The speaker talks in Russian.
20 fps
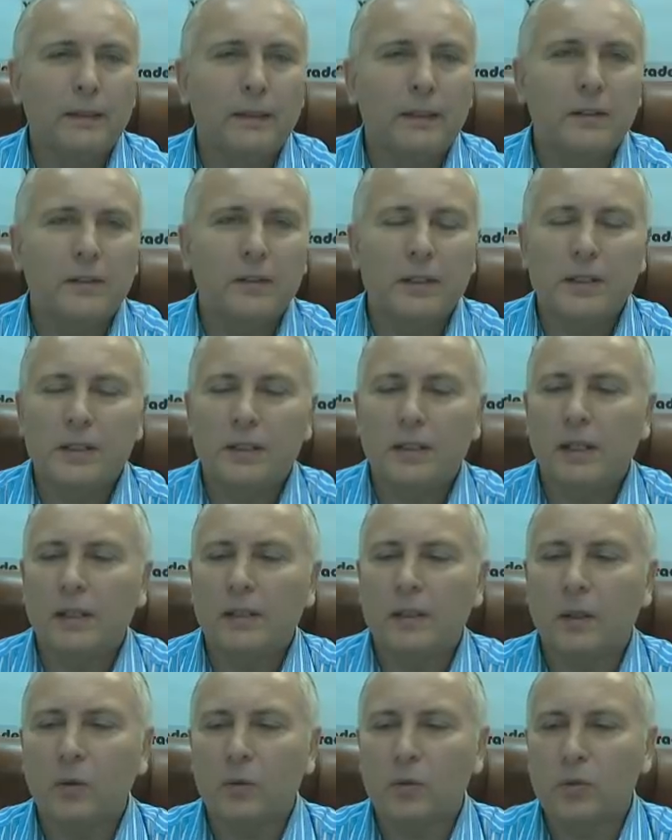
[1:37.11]
новостей
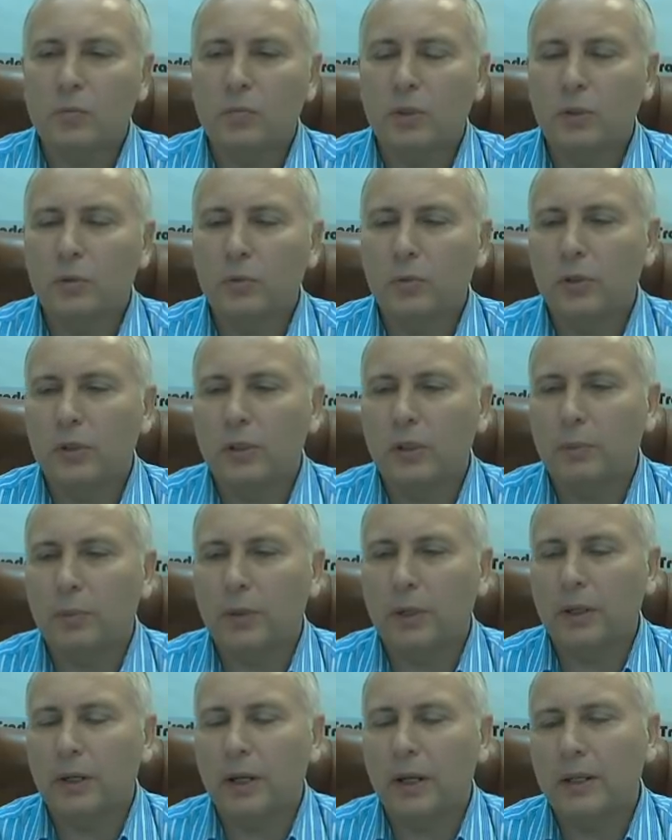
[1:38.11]
на рост биткоина
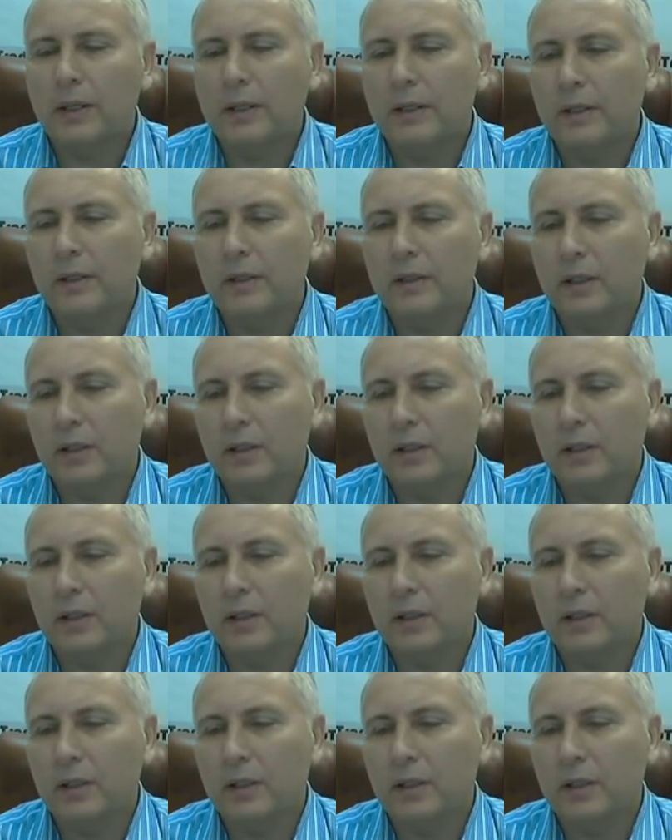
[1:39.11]
пока нет.